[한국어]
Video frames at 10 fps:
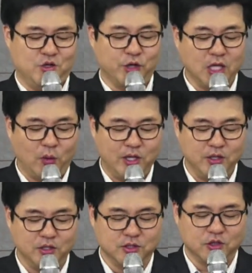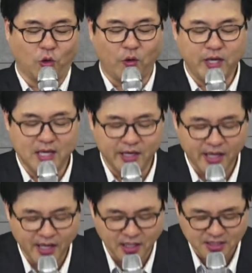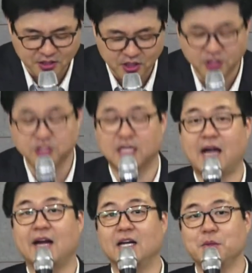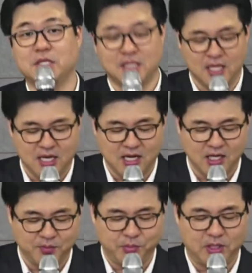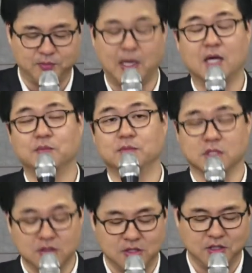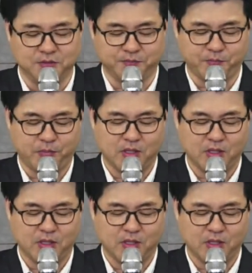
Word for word: 여기 나와 있는 너희 안에 행하시는 이는 하나님이시다라는 마음, 마음, 뭐 뜻은